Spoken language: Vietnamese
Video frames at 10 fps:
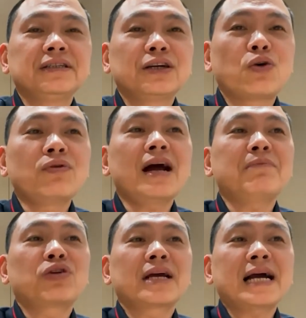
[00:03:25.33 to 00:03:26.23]
thì cũng
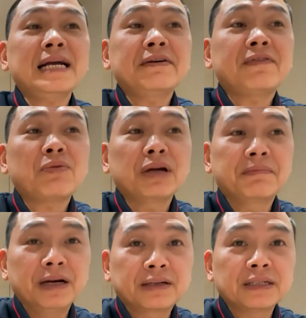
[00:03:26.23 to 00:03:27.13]
là một cái cách ở vòng
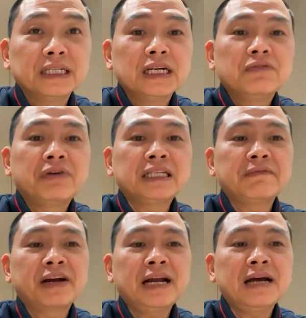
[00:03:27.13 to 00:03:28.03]
nghiệp lực vậy
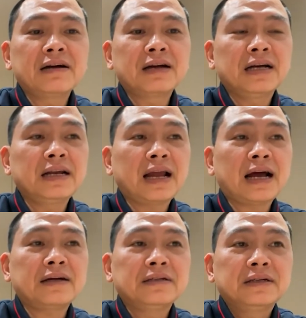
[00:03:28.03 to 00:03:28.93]
thì vấn đề ở đây
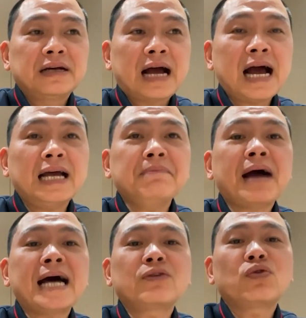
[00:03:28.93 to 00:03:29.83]
là hai
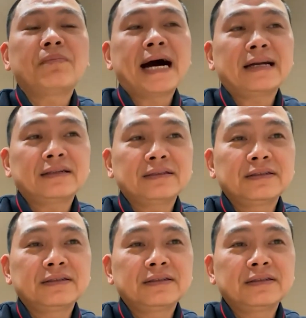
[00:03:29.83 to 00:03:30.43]
bạn của bạn